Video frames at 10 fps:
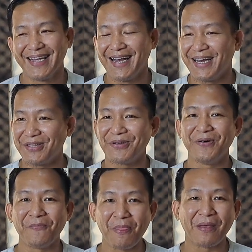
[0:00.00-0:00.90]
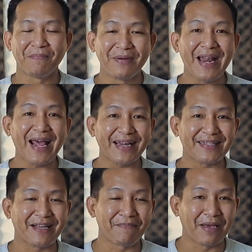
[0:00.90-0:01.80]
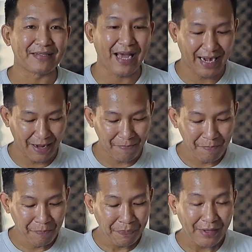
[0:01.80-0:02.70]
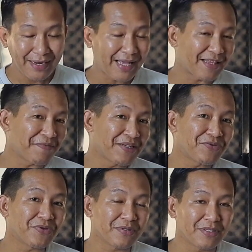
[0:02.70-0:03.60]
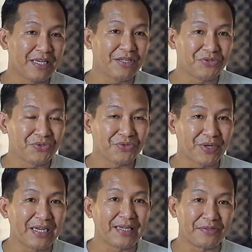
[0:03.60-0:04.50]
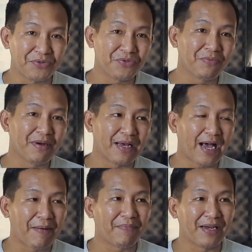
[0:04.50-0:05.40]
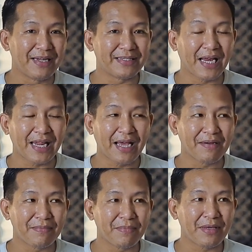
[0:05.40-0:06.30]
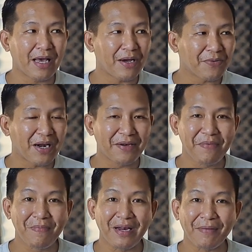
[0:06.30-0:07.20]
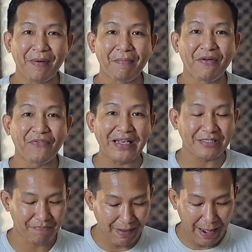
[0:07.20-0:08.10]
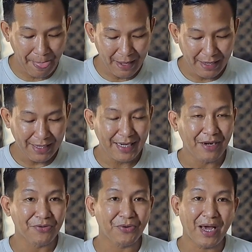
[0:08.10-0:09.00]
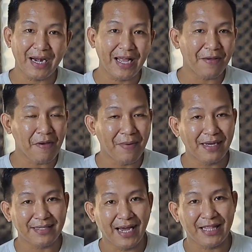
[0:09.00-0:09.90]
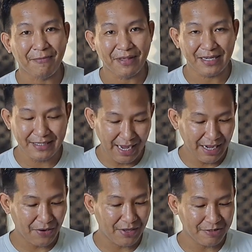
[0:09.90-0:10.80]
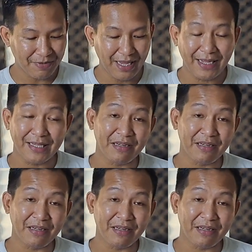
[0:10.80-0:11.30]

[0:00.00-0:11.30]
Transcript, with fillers: dan itu menarik sampai sekarang nah termasuk si Zuzu ini Zuzu mengambil desain yang ya kurang lebih mirip sama Vespa dan untuk harganya memang sangat amat terjangkau ya seperti yang kita